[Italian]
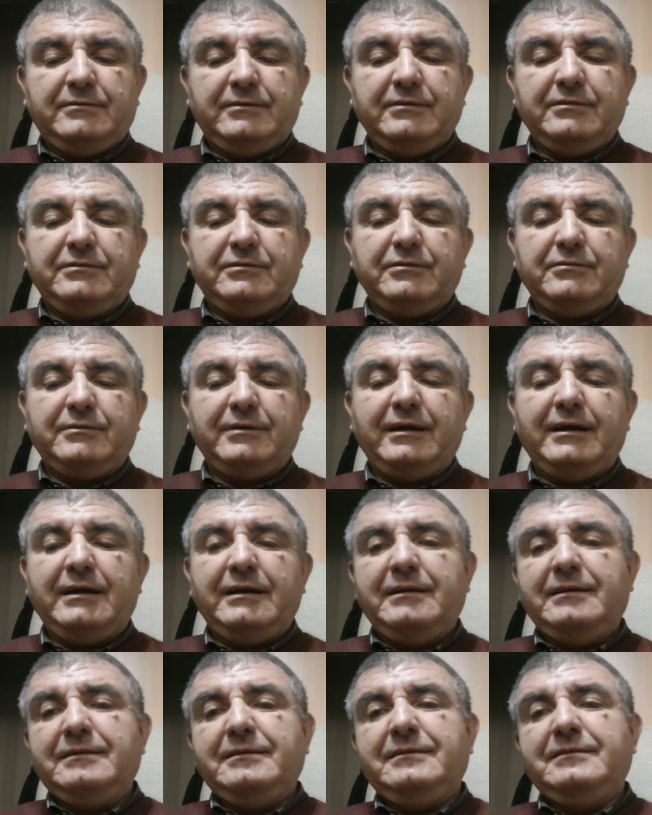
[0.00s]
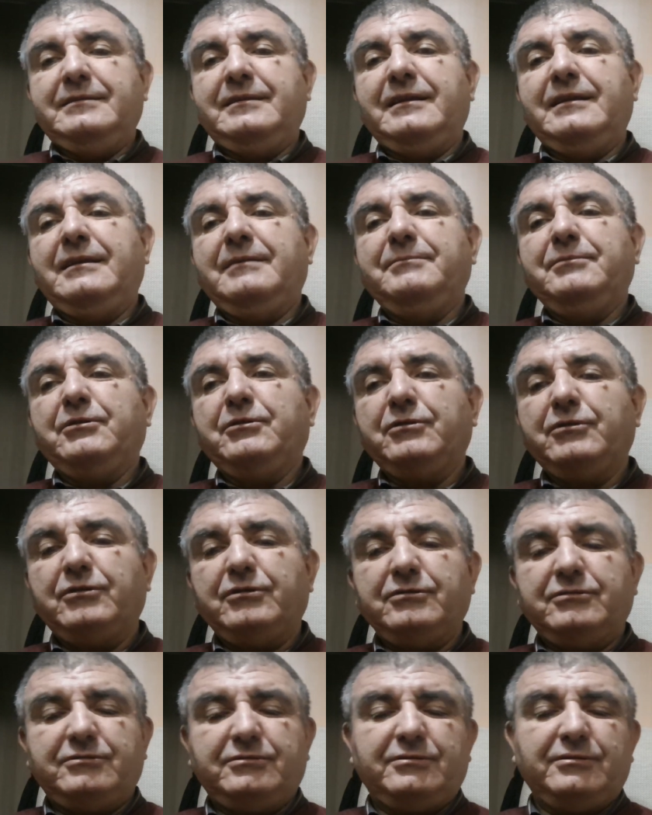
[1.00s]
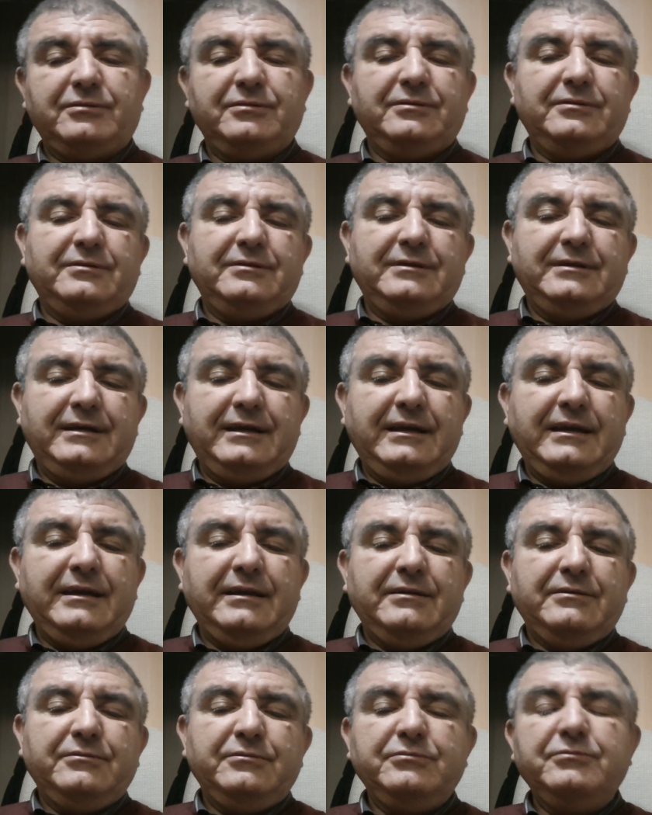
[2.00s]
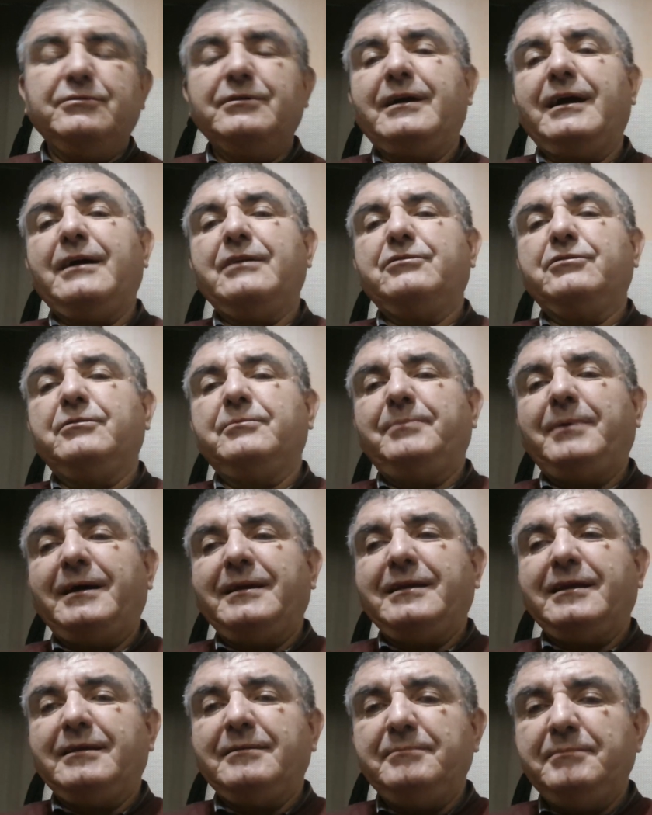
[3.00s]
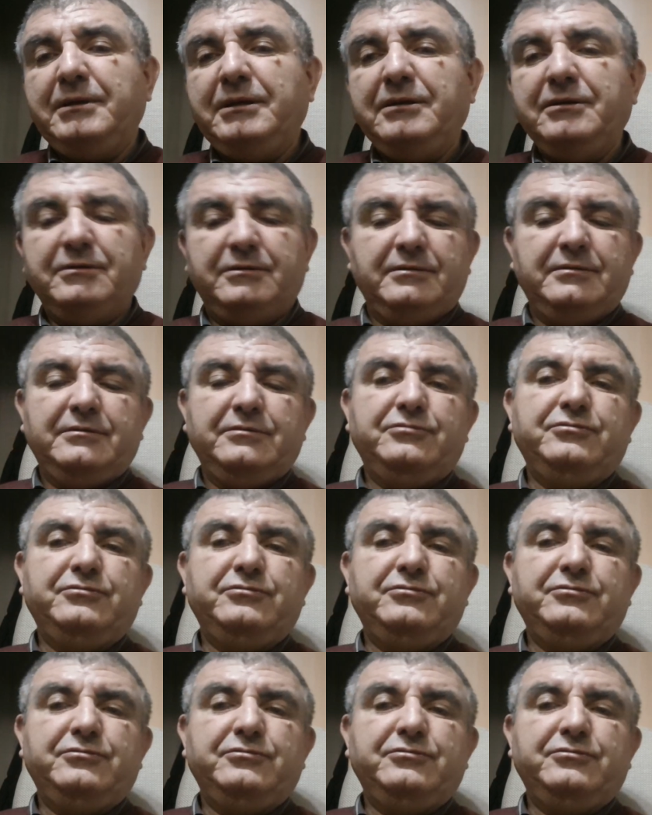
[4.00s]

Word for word: questo qua dell'amico nostro è un ducato pari al mio,